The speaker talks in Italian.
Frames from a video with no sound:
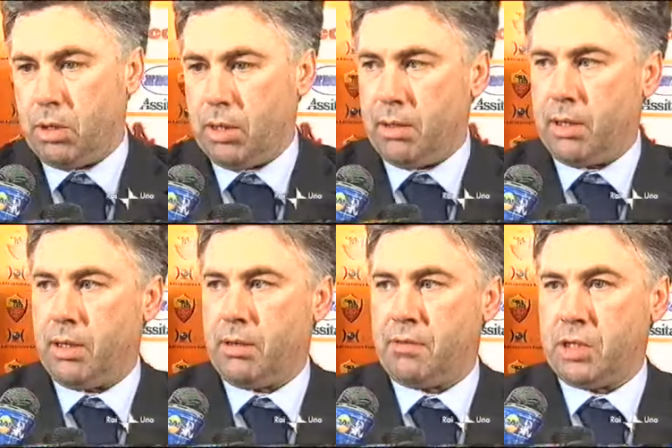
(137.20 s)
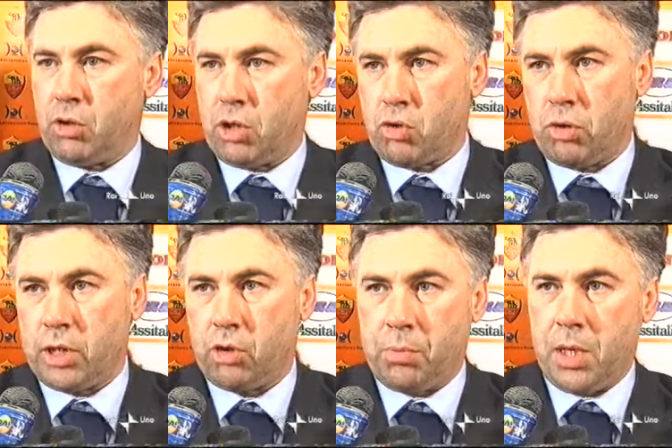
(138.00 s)
non ha fatto il
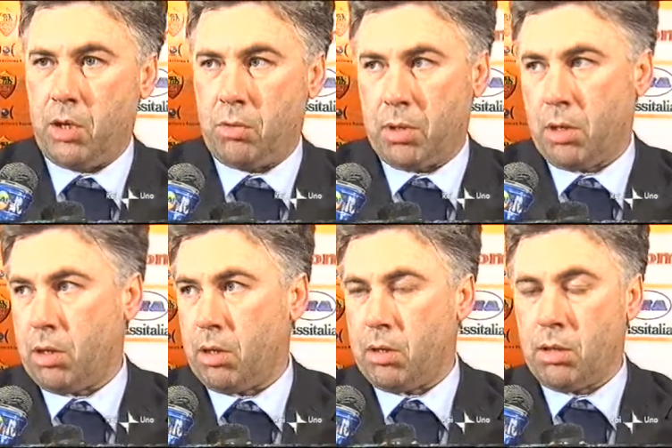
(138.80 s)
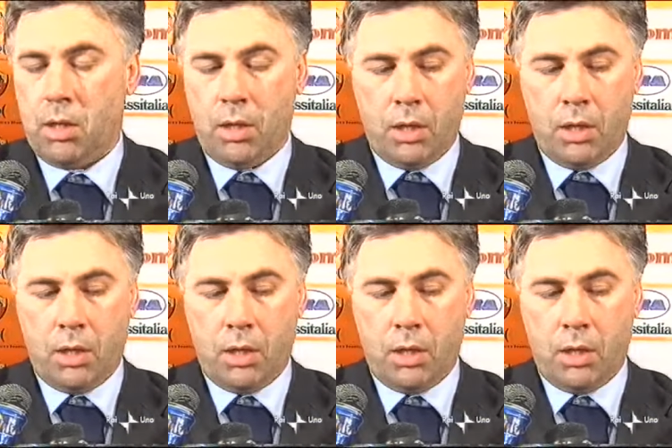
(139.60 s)
risultato pieno, però